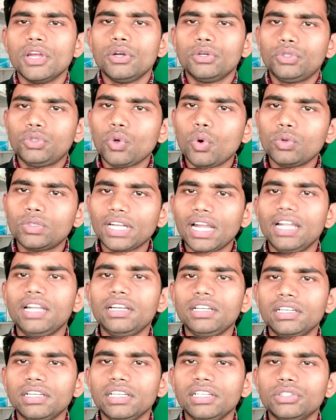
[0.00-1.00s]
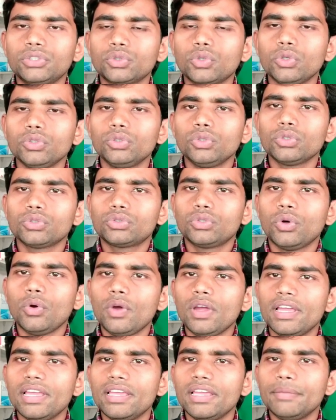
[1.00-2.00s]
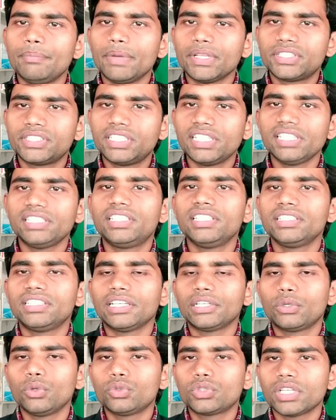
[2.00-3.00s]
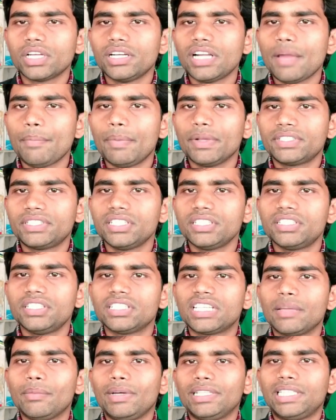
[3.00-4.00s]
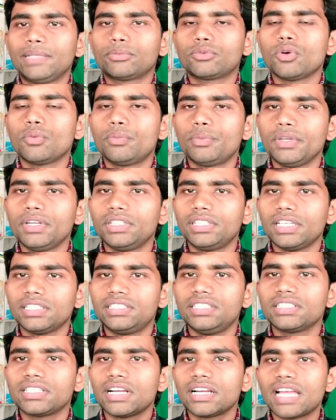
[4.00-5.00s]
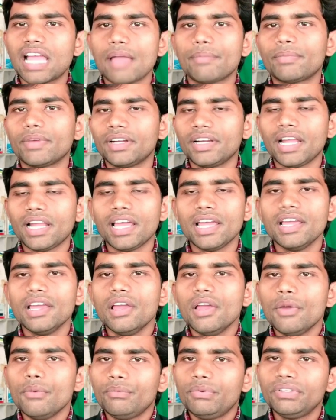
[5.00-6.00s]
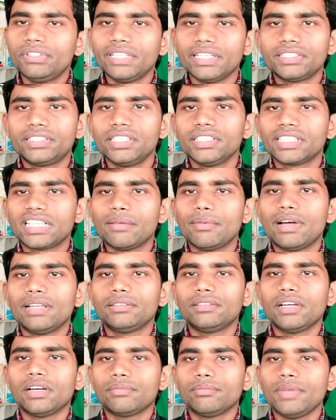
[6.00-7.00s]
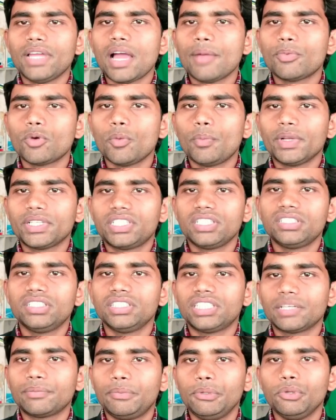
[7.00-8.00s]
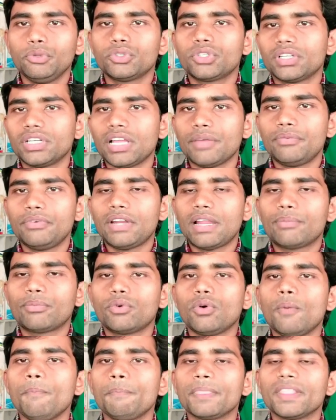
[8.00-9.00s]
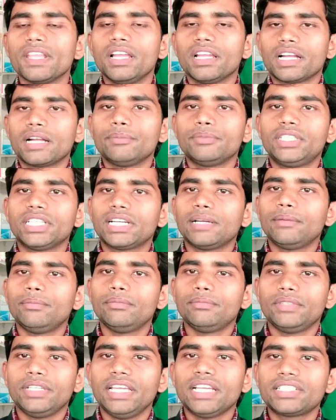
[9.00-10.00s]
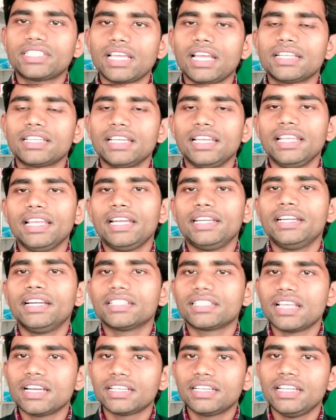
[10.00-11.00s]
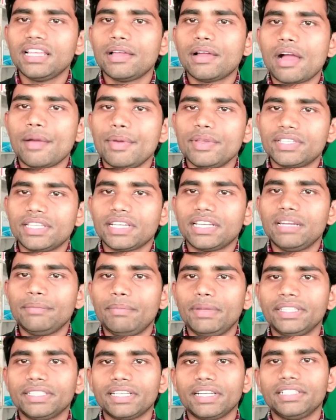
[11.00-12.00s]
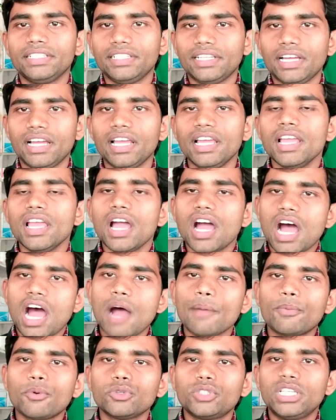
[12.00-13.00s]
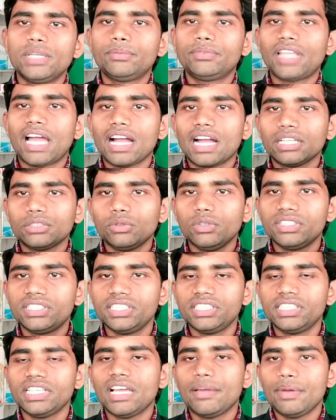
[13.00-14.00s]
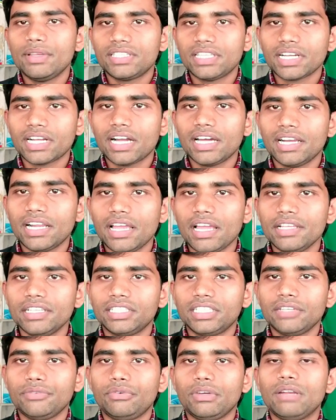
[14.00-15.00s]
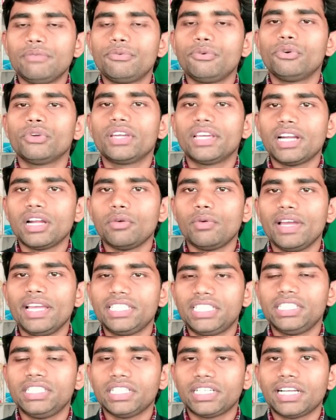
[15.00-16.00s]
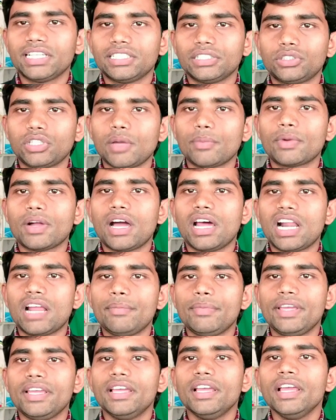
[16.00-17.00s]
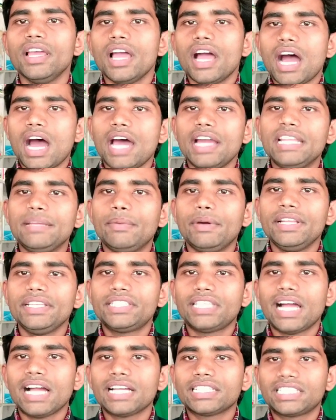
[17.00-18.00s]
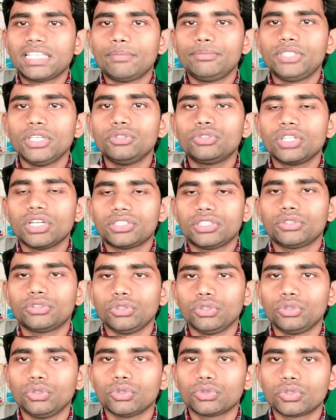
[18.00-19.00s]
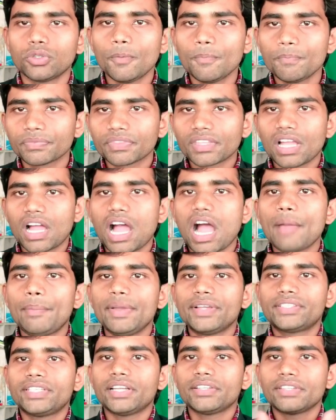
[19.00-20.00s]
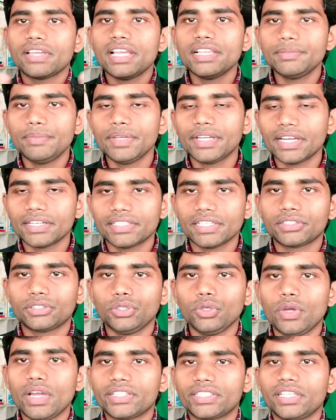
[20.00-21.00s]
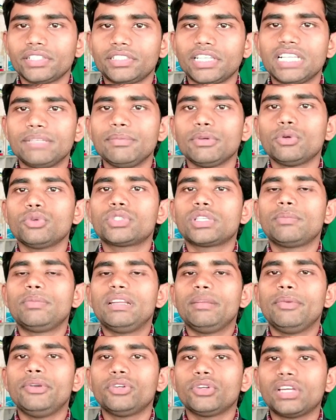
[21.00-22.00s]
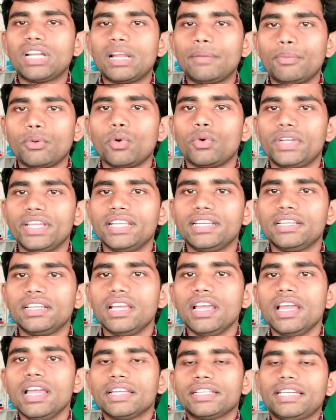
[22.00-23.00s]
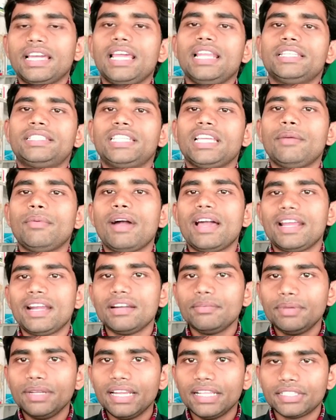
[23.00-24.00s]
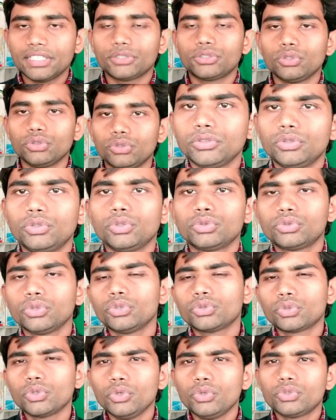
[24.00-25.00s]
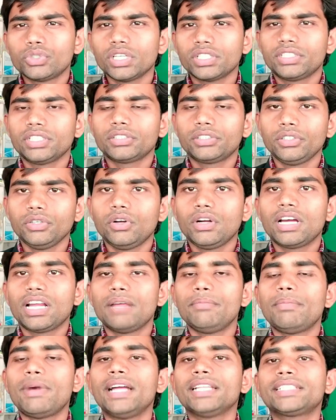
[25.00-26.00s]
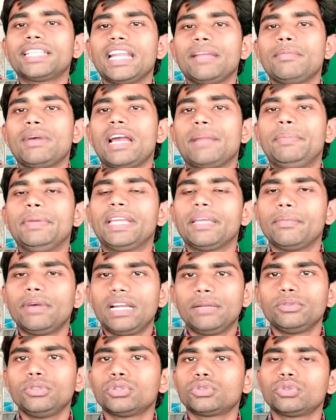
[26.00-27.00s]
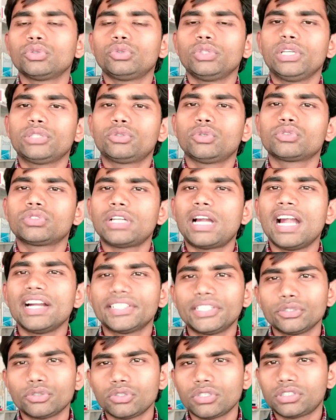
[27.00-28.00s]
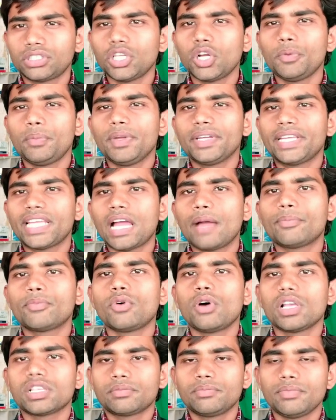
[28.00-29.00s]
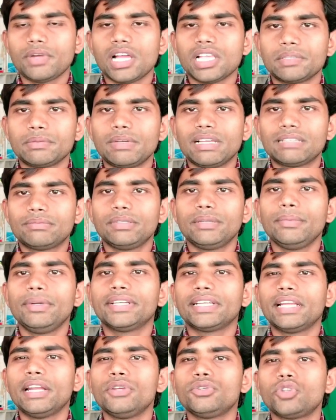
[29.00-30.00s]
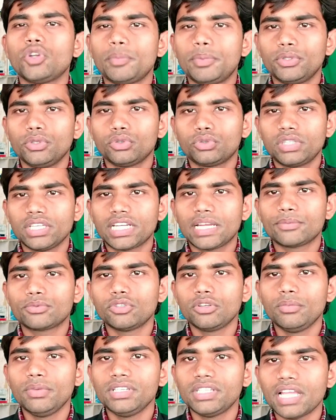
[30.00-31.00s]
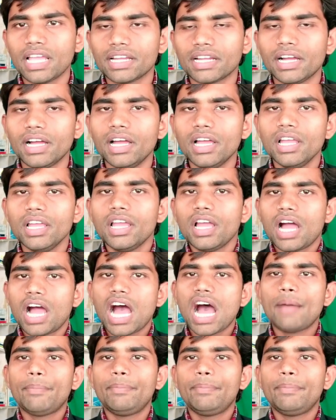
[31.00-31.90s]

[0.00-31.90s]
टोटल इसको दोस्तों पच्चीस दिन तक यूज करना है पच्चीस दिन के बाद आपको फिर दस दिन का गैप करना है फिर दस दिन के बाद में आपको पच्चीस दिन तक यूज करना है फिर आपको कम से कम एक साल के लिए या डेढ़ साल के लिए हमेशा के लिए बंद कर देना है आपको सिर्फ ताकत वाली चीजें हमेशा खाना है जैसे फल फ्रूट वगैरह हुआ ये चीजें खा सकते हो आप खाना में हरी भरी साग सब्जी यूज कर सकते हो दोस्तों आप एक्सरसाइज भी कर सकते हो एक्सरसाइज में कुछ सप्लीमेंट सप्लीमेंट वगैरह प्रोटीन कैल्शियम आयरन भी ले सकते हो दोस्तों तो इसको यूज कर सकते हो अगर हम बात करें एमआरपी के बारे में दोस्तों तो 160 से 170 रुपए के आपको आसपास में मेडिकल स्टोर पे दोस्तों कैप्सूल मिल जाएगा आप